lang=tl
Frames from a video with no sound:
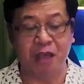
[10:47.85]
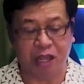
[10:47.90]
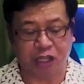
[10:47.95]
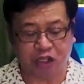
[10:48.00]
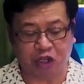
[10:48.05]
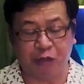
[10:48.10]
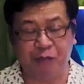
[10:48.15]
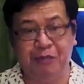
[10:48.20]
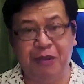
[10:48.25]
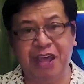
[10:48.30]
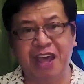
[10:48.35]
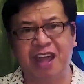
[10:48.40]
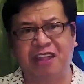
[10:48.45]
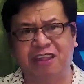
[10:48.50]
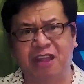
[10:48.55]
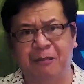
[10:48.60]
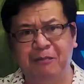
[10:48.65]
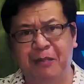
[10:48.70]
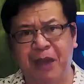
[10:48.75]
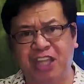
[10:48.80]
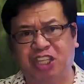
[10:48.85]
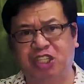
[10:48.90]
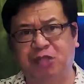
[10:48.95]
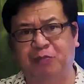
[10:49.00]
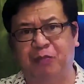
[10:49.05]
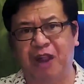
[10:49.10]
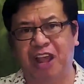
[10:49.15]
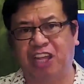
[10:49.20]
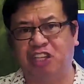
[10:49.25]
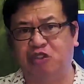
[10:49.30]
So be at the
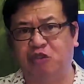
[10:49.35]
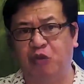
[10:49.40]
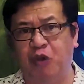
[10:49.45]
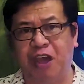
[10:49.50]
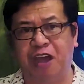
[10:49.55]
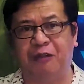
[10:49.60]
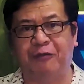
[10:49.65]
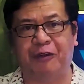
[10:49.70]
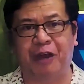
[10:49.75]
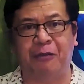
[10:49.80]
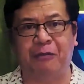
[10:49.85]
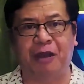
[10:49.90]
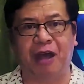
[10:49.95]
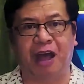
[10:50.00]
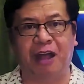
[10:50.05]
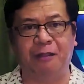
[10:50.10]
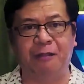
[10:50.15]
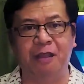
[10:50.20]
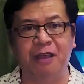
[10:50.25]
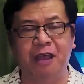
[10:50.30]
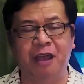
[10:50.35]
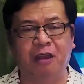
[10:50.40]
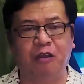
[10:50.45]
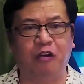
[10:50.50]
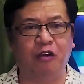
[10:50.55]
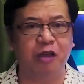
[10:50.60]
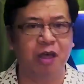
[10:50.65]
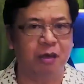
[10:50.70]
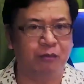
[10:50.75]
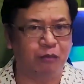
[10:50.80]
best place to hear from God.
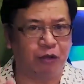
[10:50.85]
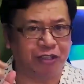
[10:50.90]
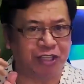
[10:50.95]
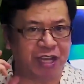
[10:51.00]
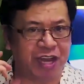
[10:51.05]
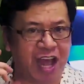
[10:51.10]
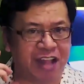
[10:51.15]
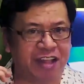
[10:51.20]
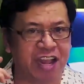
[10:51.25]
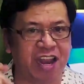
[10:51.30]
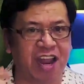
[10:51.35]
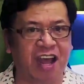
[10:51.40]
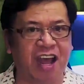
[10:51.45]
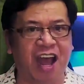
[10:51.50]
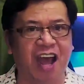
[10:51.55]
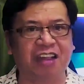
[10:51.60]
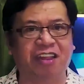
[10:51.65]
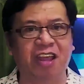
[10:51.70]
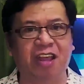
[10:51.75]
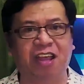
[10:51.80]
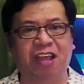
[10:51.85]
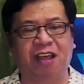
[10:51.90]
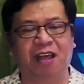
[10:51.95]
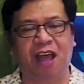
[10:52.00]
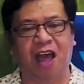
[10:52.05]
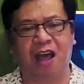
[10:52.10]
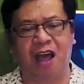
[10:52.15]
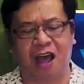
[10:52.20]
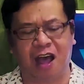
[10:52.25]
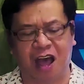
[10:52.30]
No? Buksan natin ang ating,
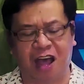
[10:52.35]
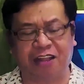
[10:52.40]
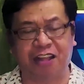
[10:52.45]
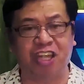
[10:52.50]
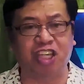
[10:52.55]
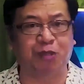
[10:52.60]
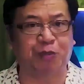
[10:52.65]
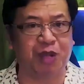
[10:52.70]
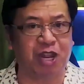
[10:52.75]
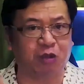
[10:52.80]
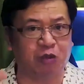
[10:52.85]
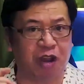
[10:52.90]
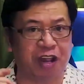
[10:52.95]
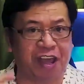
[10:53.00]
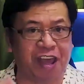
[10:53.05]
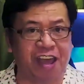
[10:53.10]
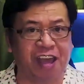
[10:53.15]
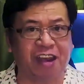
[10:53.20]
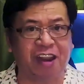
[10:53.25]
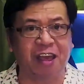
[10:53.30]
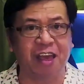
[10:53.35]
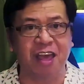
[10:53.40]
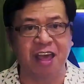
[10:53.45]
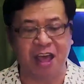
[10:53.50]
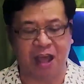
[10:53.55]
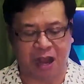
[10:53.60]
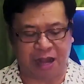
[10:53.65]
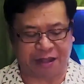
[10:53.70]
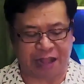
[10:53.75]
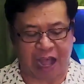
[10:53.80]
uh, ating spiritual ear,
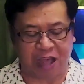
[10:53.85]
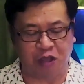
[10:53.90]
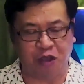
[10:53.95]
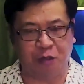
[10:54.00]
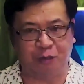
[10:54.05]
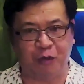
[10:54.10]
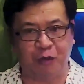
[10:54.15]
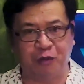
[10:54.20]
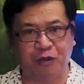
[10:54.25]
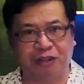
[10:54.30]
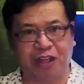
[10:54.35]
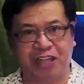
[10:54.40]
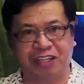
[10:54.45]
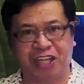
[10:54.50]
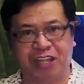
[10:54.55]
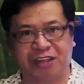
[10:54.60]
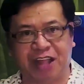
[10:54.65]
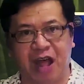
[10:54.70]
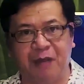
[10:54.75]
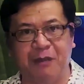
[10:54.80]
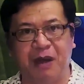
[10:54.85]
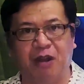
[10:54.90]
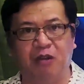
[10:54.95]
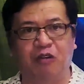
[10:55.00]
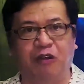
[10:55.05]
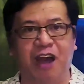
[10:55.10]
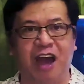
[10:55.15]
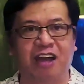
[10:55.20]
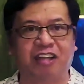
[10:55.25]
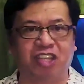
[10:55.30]
tayo'y pumunta sa tamang
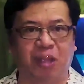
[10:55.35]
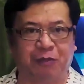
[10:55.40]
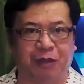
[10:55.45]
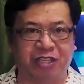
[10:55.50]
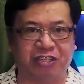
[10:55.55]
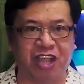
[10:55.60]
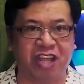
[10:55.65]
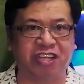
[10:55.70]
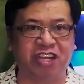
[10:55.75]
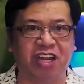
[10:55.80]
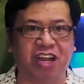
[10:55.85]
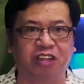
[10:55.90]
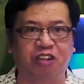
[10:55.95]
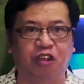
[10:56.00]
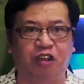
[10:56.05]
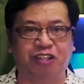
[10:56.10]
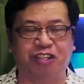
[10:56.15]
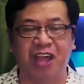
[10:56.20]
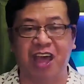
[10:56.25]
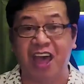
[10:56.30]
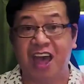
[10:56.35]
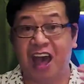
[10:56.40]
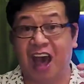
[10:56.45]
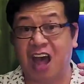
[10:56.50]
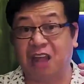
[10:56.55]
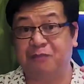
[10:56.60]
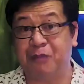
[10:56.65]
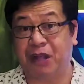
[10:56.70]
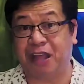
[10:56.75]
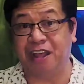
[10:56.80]
lugar, sa prosesya ng Diyos,
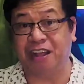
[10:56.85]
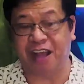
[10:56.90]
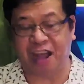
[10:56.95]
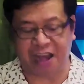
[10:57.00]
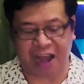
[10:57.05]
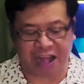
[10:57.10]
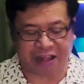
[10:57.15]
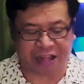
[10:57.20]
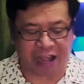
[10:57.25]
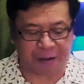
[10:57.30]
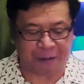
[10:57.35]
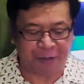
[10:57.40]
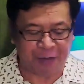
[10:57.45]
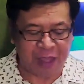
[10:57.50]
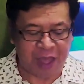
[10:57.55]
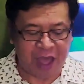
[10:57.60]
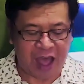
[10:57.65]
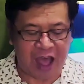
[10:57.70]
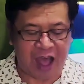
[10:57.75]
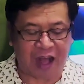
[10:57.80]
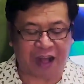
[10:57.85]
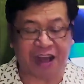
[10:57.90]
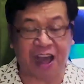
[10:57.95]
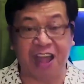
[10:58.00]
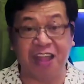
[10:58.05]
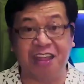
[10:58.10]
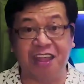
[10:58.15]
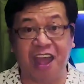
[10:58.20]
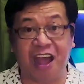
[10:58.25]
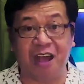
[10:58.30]
at pakinggan natin ang
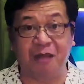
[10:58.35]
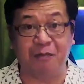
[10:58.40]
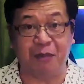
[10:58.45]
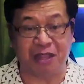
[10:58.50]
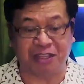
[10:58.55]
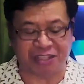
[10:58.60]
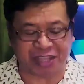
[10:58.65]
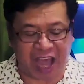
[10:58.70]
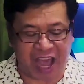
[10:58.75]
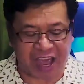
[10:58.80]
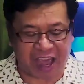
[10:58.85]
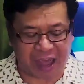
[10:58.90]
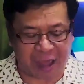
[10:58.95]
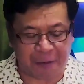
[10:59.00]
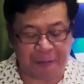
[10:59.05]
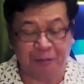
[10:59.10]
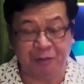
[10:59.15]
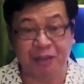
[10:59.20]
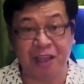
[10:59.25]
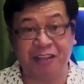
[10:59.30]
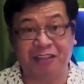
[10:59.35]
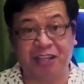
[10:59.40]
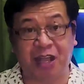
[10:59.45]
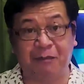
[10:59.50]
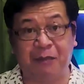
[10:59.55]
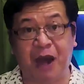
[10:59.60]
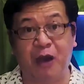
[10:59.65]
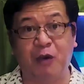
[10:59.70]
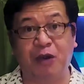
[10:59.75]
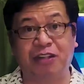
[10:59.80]
kanyang mensahe sa
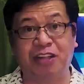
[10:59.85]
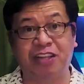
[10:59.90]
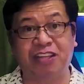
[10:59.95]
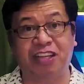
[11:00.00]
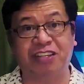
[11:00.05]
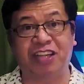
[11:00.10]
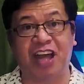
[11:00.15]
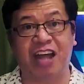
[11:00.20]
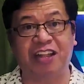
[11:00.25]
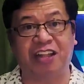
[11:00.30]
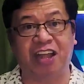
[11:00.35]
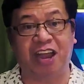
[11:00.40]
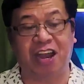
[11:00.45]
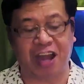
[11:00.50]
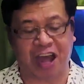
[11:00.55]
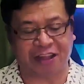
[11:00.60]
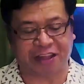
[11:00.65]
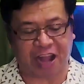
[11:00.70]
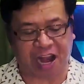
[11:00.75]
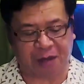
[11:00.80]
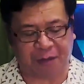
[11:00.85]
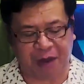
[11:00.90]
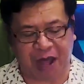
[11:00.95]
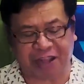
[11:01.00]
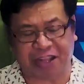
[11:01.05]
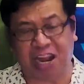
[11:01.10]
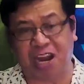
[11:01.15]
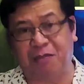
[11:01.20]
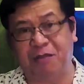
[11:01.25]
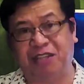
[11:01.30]
bawat isa sa atin at alam
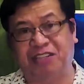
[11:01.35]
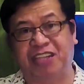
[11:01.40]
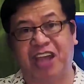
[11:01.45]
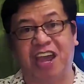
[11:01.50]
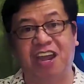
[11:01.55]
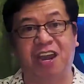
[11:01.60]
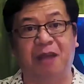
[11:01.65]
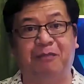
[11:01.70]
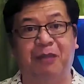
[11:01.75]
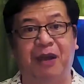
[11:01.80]
natin ang mensahe ng